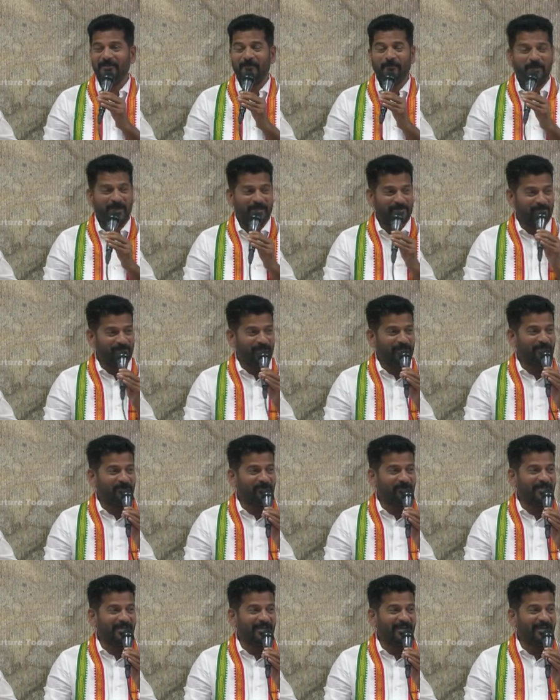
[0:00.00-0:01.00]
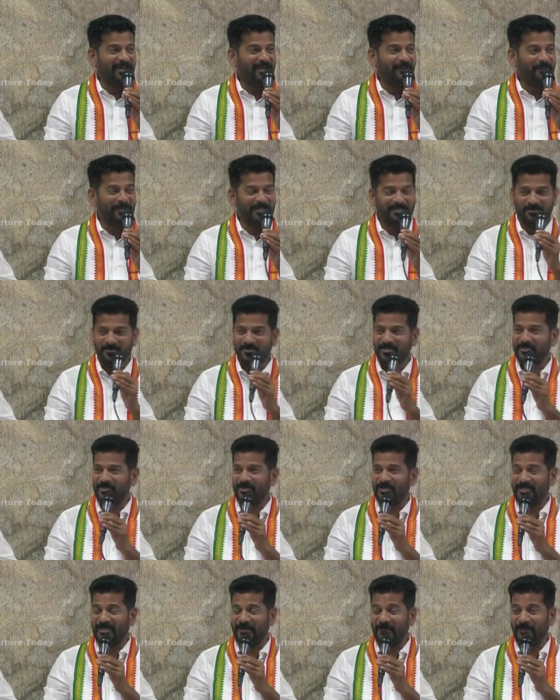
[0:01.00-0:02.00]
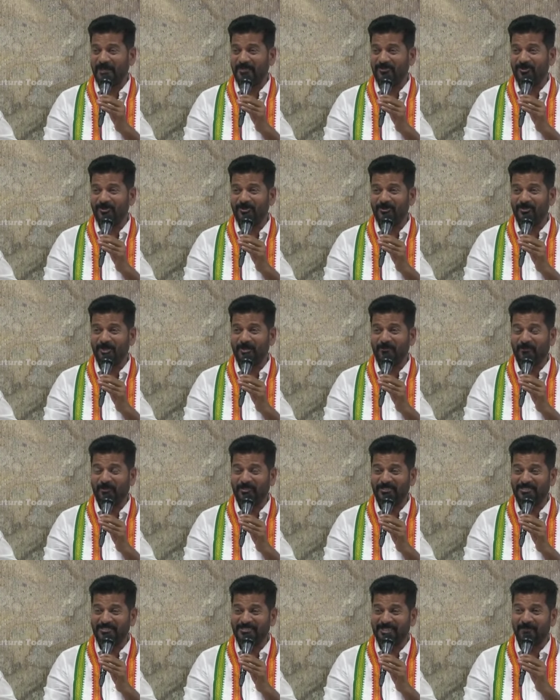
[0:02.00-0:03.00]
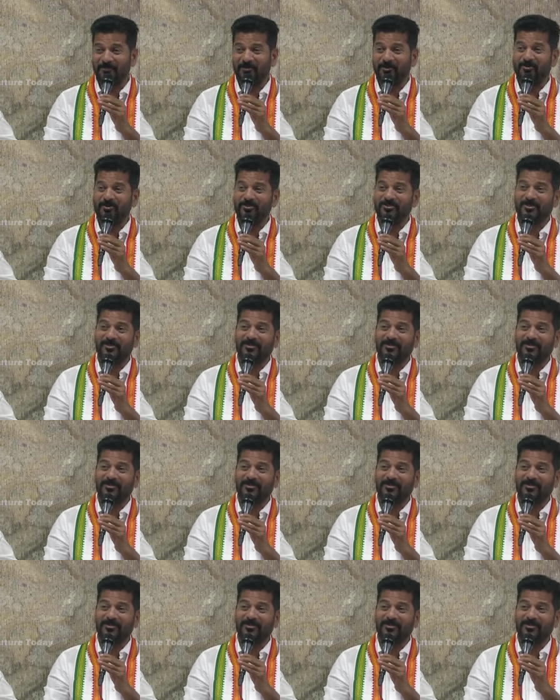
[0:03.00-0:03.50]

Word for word: పందుల్ని కూడా పెంట మీద దొరికిన పందులను కూడా పొడిచి చంపి కోసుకొని